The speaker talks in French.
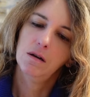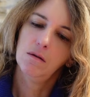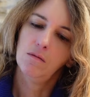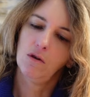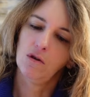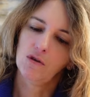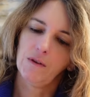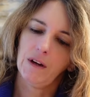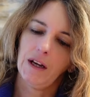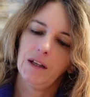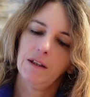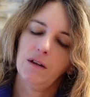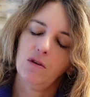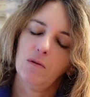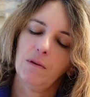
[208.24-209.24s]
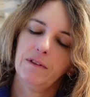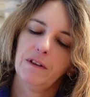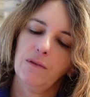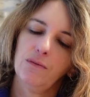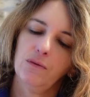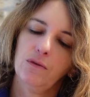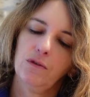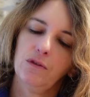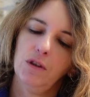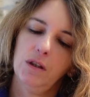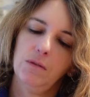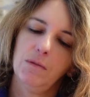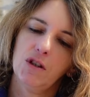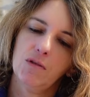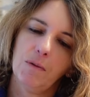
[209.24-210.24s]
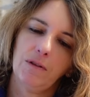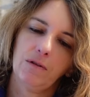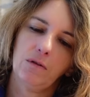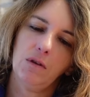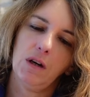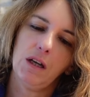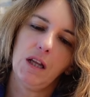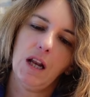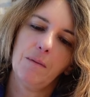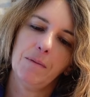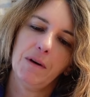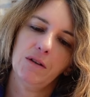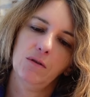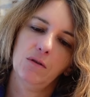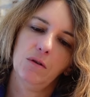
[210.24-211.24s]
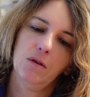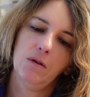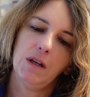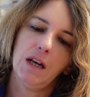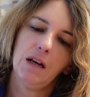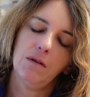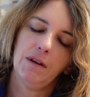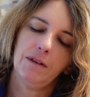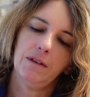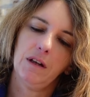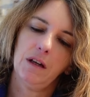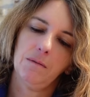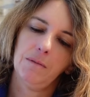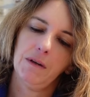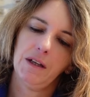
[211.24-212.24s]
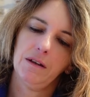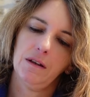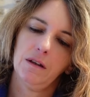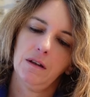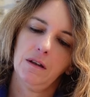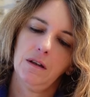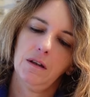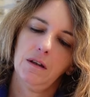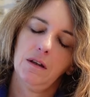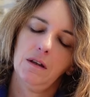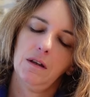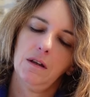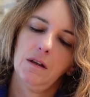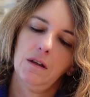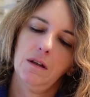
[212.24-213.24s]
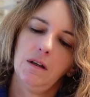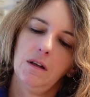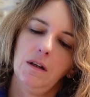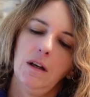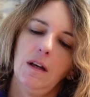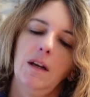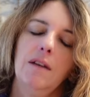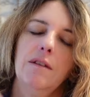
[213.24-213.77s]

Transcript: Bon, je vais regarder comment ça fonctionne, mais je pense que là, il n'a pas de... Il Ouais, c'est là, play. Ah